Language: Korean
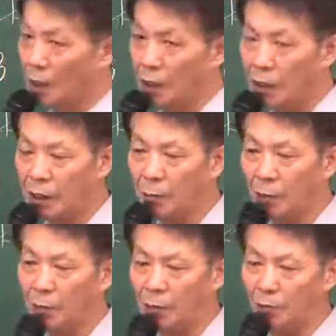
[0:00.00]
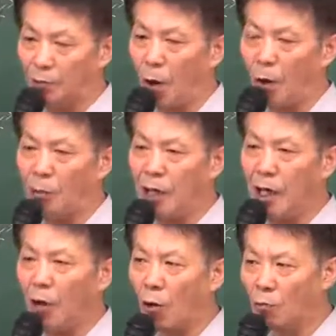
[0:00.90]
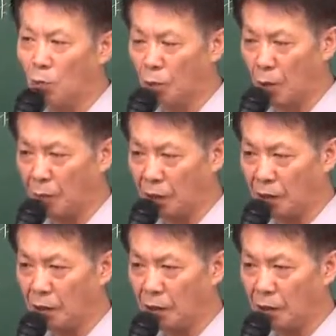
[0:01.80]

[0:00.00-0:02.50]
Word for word: 이게 뭐냐면 법인의 업무 범위